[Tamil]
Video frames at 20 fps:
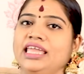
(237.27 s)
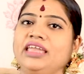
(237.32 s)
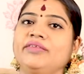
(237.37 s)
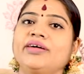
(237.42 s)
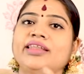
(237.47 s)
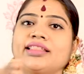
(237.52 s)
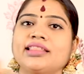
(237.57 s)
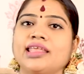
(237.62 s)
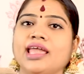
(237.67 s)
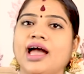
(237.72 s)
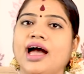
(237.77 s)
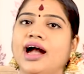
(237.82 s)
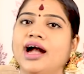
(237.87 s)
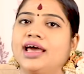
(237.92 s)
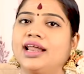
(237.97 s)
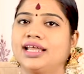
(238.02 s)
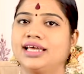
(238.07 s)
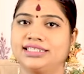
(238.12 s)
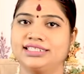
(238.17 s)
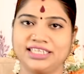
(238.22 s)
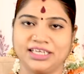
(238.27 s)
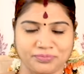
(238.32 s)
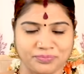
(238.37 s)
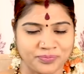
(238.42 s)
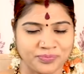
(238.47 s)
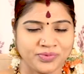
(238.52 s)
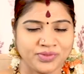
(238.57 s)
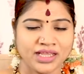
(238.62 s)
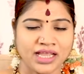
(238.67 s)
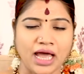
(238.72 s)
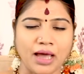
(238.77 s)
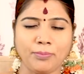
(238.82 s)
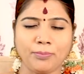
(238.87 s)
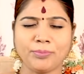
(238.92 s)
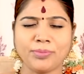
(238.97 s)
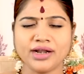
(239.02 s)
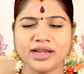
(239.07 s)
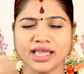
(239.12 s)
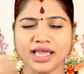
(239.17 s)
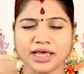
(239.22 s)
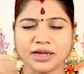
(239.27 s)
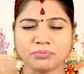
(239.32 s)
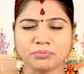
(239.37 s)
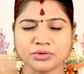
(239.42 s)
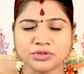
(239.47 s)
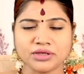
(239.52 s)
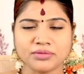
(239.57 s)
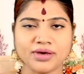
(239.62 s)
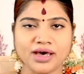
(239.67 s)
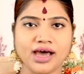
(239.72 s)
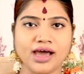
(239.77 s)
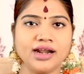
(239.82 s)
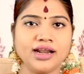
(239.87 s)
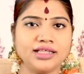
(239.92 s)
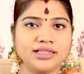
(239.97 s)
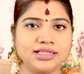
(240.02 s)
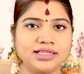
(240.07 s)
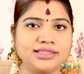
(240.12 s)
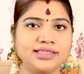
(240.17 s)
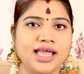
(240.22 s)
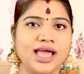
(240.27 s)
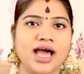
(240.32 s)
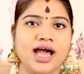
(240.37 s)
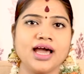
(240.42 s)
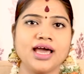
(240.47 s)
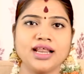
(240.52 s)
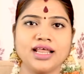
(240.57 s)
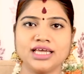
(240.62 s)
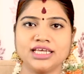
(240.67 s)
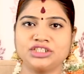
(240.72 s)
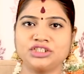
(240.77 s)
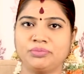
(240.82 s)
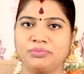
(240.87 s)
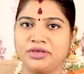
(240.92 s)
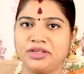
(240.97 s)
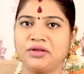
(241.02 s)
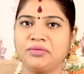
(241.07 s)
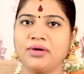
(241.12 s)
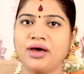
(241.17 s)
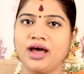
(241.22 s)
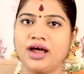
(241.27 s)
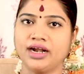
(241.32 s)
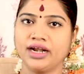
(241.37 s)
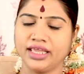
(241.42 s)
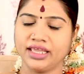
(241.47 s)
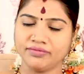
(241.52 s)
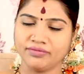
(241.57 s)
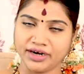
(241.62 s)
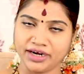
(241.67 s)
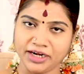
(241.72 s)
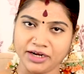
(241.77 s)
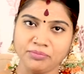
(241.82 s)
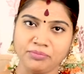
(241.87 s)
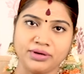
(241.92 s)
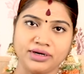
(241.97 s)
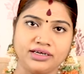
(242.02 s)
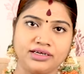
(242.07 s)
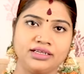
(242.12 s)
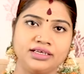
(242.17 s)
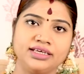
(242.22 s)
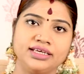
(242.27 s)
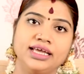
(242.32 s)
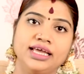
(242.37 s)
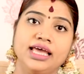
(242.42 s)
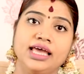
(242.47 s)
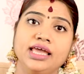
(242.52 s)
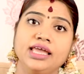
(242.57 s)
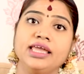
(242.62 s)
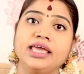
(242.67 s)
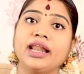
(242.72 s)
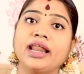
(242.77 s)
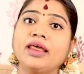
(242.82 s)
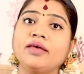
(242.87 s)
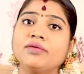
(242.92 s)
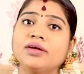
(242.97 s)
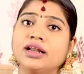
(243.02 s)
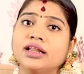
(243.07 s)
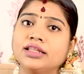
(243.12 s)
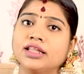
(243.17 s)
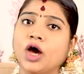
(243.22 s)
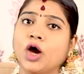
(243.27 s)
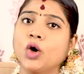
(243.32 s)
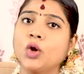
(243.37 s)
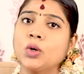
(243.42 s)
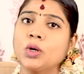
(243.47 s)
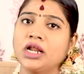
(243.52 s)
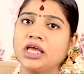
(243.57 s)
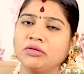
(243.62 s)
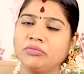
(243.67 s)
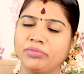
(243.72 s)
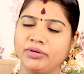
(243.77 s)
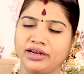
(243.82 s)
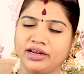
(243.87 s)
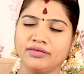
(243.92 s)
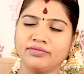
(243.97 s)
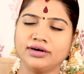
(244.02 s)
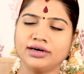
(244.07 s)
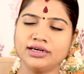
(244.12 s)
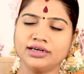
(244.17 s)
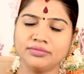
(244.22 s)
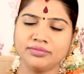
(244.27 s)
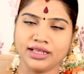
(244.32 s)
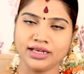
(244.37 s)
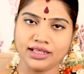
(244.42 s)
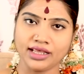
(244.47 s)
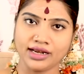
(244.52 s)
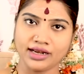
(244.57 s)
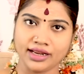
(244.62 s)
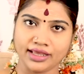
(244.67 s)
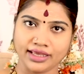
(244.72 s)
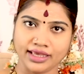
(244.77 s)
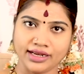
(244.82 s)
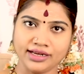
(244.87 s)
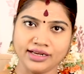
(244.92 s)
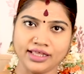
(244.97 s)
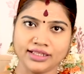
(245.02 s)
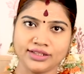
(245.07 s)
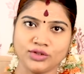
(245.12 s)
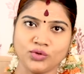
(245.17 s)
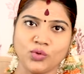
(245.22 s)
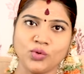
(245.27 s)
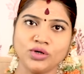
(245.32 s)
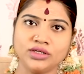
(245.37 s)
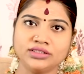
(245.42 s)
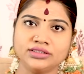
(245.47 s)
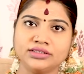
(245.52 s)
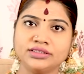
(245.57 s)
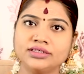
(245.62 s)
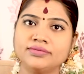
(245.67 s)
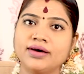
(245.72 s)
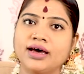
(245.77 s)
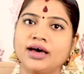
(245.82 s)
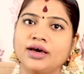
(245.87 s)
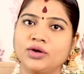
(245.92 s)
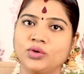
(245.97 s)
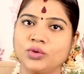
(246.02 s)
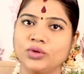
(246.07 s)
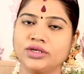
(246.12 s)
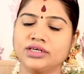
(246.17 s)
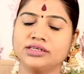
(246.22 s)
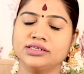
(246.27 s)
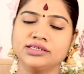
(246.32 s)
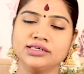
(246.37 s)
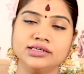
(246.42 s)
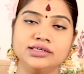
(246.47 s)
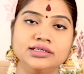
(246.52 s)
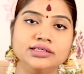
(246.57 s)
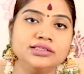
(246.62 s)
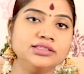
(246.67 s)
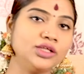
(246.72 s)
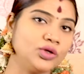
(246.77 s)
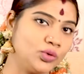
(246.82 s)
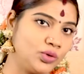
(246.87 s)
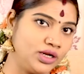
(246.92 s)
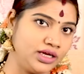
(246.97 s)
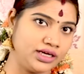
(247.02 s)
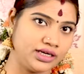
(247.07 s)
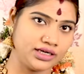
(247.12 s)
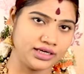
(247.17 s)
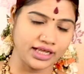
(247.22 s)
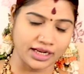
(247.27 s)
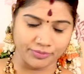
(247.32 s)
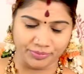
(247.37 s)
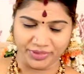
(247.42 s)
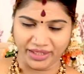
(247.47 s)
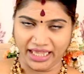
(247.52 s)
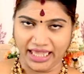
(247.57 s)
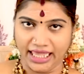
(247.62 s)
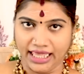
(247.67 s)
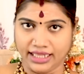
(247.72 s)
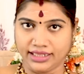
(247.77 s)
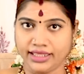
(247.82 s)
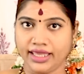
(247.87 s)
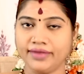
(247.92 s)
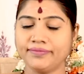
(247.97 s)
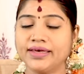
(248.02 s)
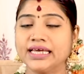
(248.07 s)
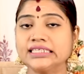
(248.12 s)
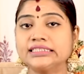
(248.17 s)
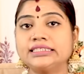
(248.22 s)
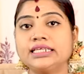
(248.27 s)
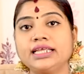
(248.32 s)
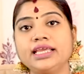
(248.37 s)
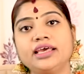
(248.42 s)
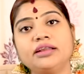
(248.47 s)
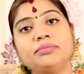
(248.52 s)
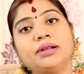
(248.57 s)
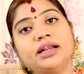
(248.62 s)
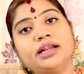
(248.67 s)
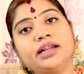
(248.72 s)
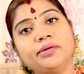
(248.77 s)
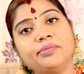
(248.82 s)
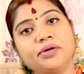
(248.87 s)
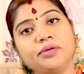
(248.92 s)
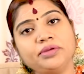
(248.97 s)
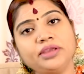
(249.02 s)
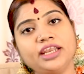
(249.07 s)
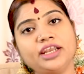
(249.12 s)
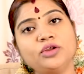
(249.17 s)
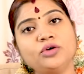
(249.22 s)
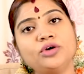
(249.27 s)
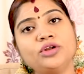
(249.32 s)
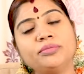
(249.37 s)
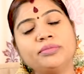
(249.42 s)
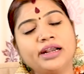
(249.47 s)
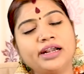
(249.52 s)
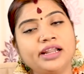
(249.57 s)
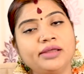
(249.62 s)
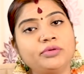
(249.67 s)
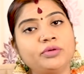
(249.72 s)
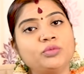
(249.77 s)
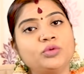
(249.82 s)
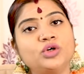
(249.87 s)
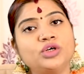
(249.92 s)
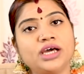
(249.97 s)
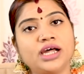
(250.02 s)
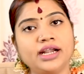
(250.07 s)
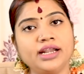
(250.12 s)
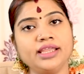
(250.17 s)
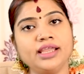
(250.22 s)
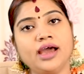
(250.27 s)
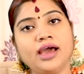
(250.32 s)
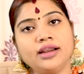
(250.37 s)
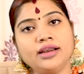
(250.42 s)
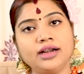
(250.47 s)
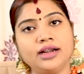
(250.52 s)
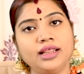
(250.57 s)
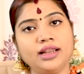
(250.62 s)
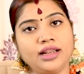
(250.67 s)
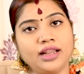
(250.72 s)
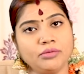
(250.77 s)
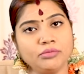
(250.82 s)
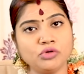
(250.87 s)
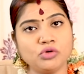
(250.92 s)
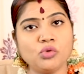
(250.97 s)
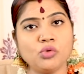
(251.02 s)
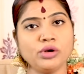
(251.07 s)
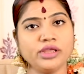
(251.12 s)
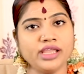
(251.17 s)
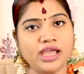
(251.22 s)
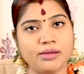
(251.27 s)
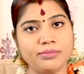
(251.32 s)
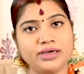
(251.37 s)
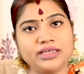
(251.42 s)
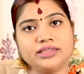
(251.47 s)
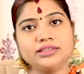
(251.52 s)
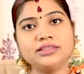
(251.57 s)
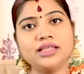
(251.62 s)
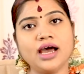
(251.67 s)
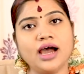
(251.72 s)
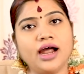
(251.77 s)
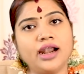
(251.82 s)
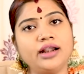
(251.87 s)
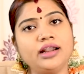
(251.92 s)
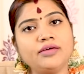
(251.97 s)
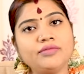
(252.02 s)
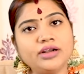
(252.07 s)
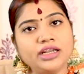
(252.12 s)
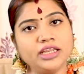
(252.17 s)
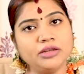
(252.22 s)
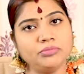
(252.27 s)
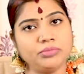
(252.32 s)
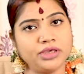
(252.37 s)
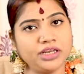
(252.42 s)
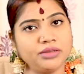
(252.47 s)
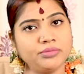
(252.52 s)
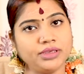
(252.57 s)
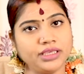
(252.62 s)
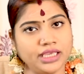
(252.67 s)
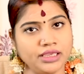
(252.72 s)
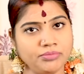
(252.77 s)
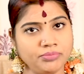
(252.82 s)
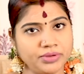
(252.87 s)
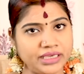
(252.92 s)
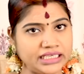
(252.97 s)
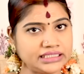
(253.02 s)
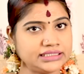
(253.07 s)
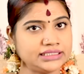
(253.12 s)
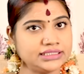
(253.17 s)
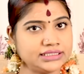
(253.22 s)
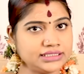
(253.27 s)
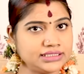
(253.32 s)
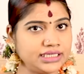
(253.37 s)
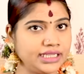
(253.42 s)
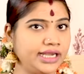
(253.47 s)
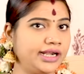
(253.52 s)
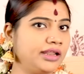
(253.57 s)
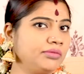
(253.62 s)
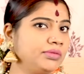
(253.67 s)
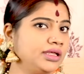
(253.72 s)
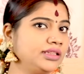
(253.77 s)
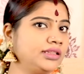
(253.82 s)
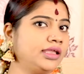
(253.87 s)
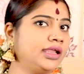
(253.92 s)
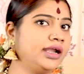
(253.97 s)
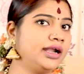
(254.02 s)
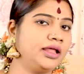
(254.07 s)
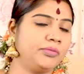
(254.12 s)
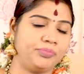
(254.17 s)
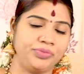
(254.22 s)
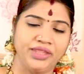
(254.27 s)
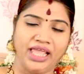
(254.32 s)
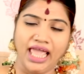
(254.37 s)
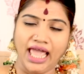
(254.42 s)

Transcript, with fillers: இவர் தியாகராஜா அப்படி அற்புதமான அந்த தியாகராஜ பெருமானை வழிபட்டு இறைவனது அருளை பெற வேண்டும் என்கின்ற எண்ணத்தோடு திருவாரூருக்கு எழுந்தருளுகின்றார் தேவாசிரியர் மண்டபம் என்ற ஒரு மண்டபம் உண்டு அடியார்கள் எல்லாம் கூடி அமர்ந்த ஆண்டவனின் பெருமையை பேசுகின்ற இடம் அந்த இடம்